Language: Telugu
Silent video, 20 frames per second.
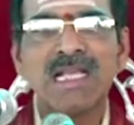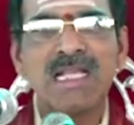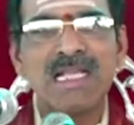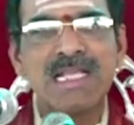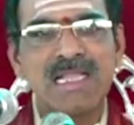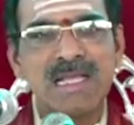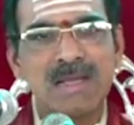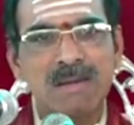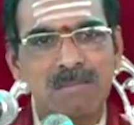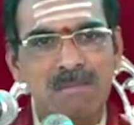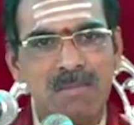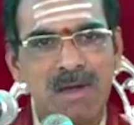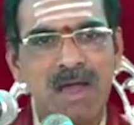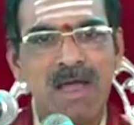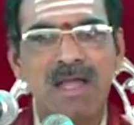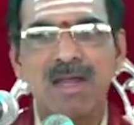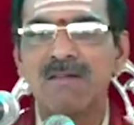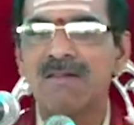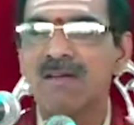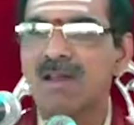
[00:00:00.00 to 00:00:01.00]
ఇదే
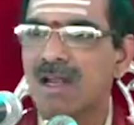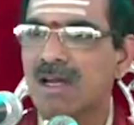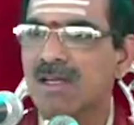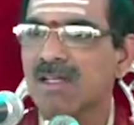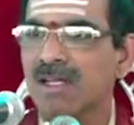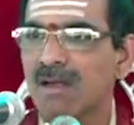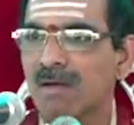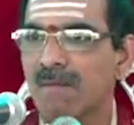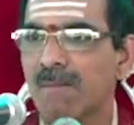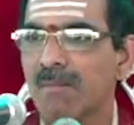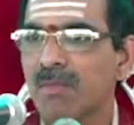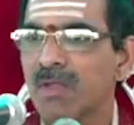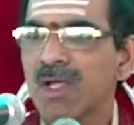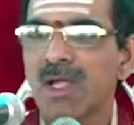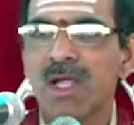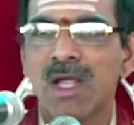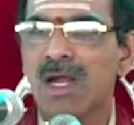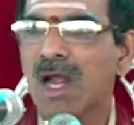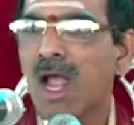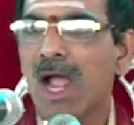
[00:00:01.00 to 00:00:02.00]
మానవ లక్షణం
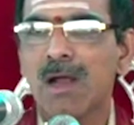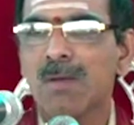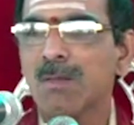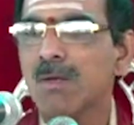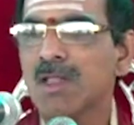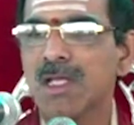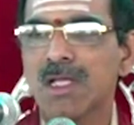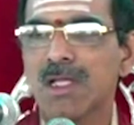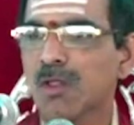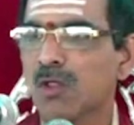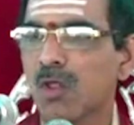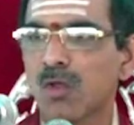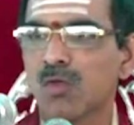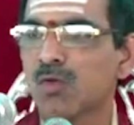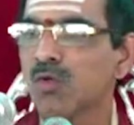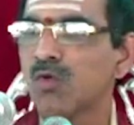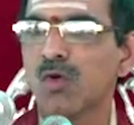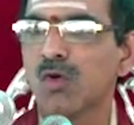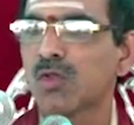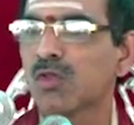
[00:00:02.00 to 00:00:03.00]
కాకపోతే ఇంత
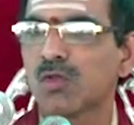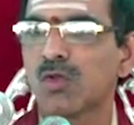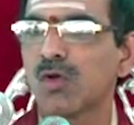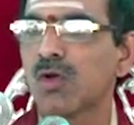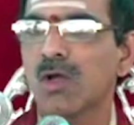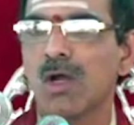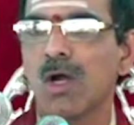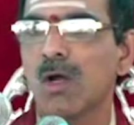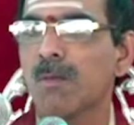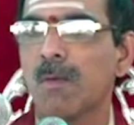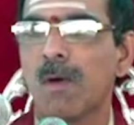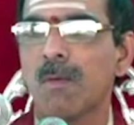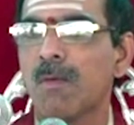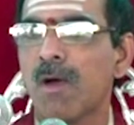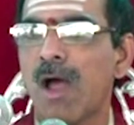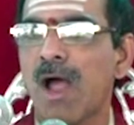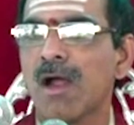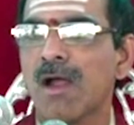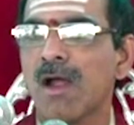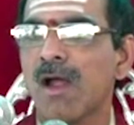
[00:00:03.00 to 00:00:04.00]
ధూర్తుడు కాడు పాప
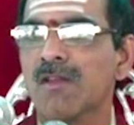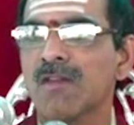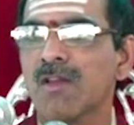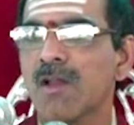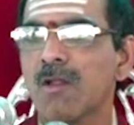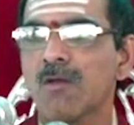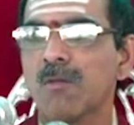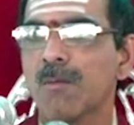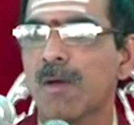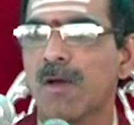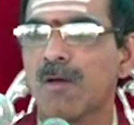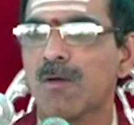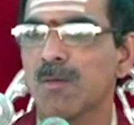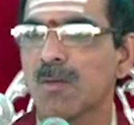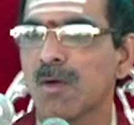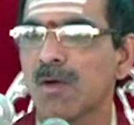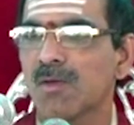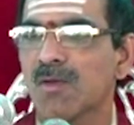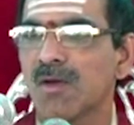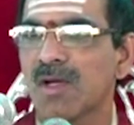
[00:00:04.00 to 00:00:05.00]
ఆకాశరాజు
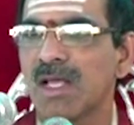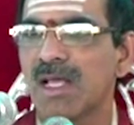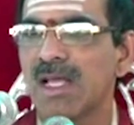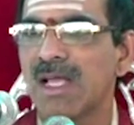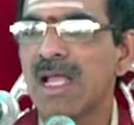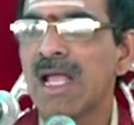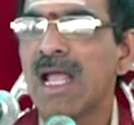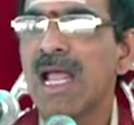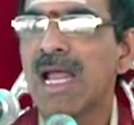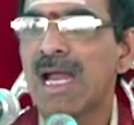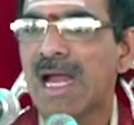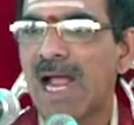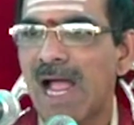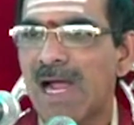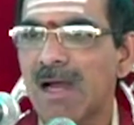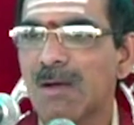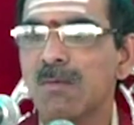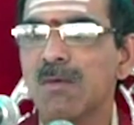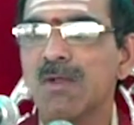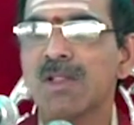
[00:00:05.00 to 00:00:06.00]
పరమభక్తుడే
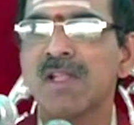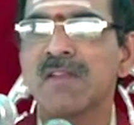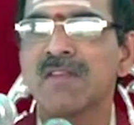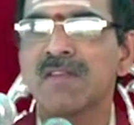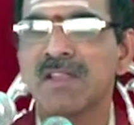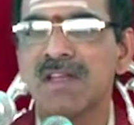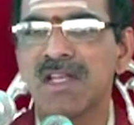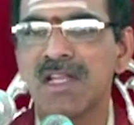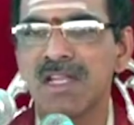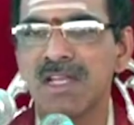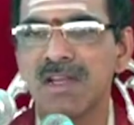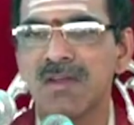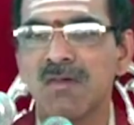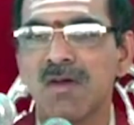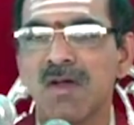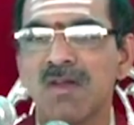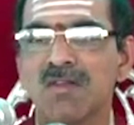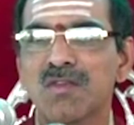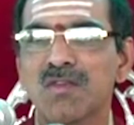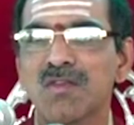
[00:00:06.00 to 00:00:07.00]
కాకపోతే
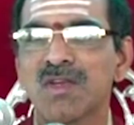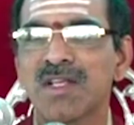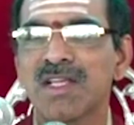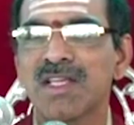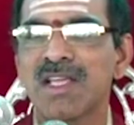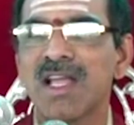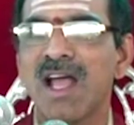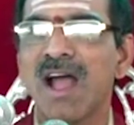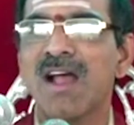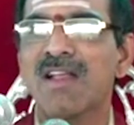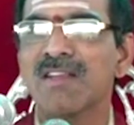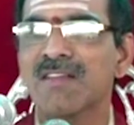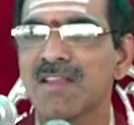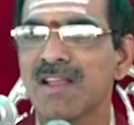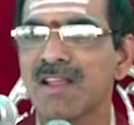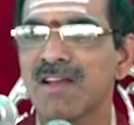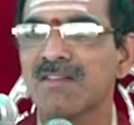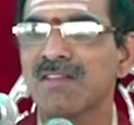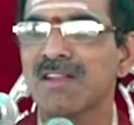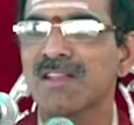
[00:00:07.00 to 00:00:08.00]
శ్రీనివాసుడికి
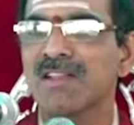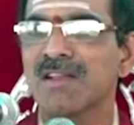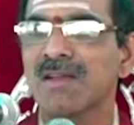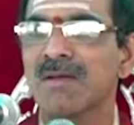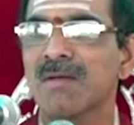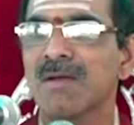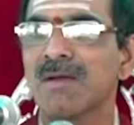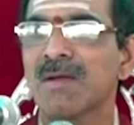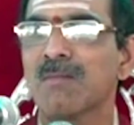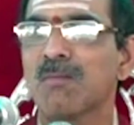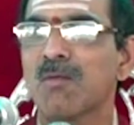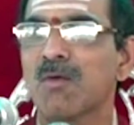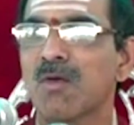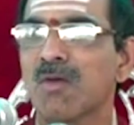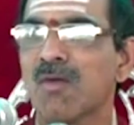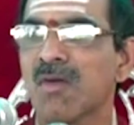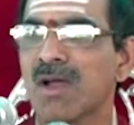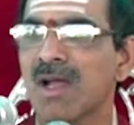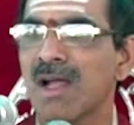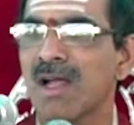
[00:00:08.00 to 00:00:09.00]
ఆశీర్వచన
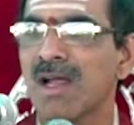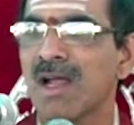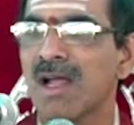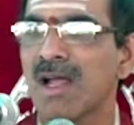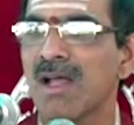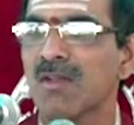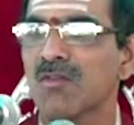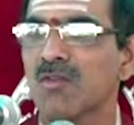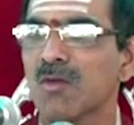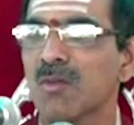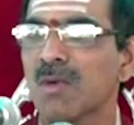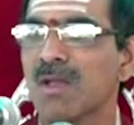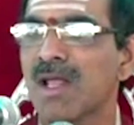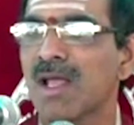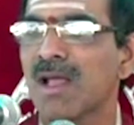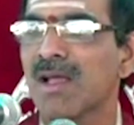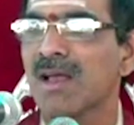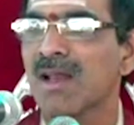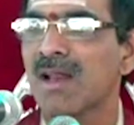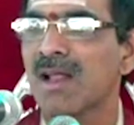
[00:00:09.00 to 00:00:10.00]
పూర్వకంగా
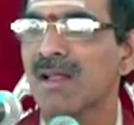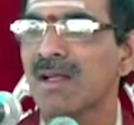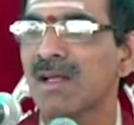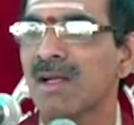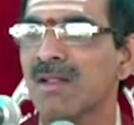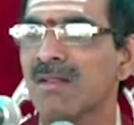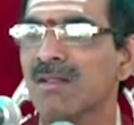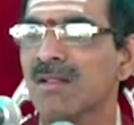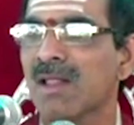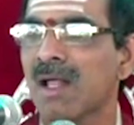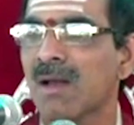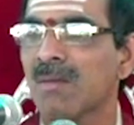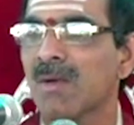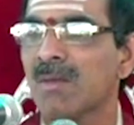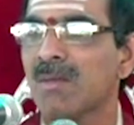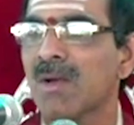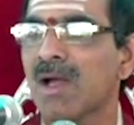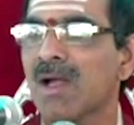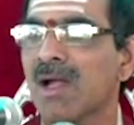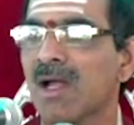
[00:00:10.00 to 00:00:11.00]
శుభలేఖ రాయడం
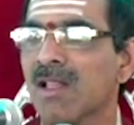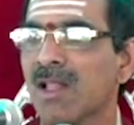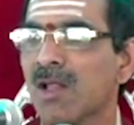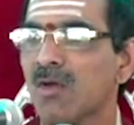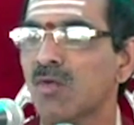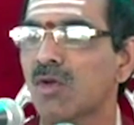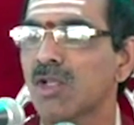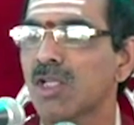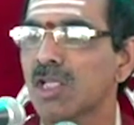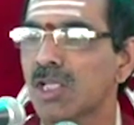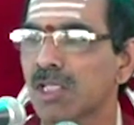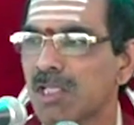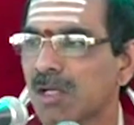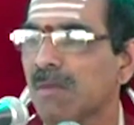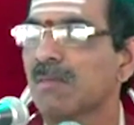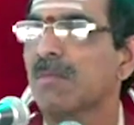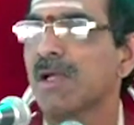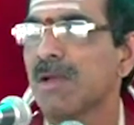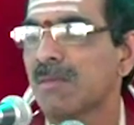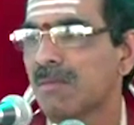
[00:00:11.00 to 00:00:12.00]
ధర్మమా కాదా
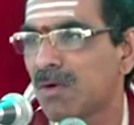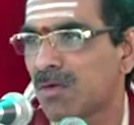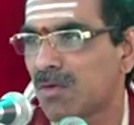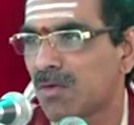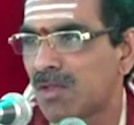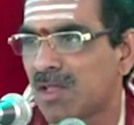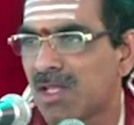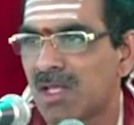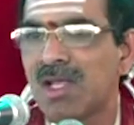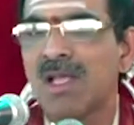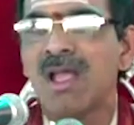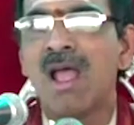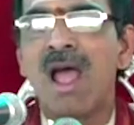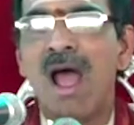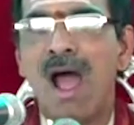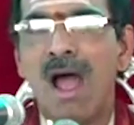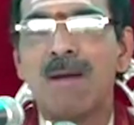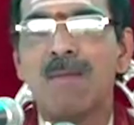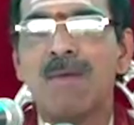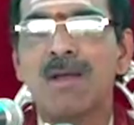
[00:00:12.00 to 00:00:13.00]
కొంచెం భయం పట్టుకుంది
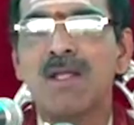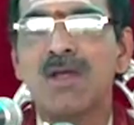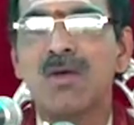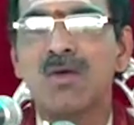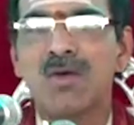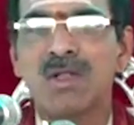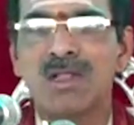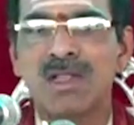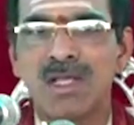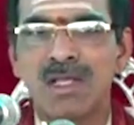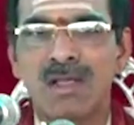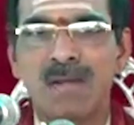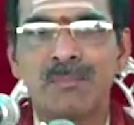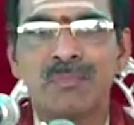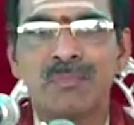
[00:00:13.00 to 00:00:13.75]
ఆ భయం కొద్దీ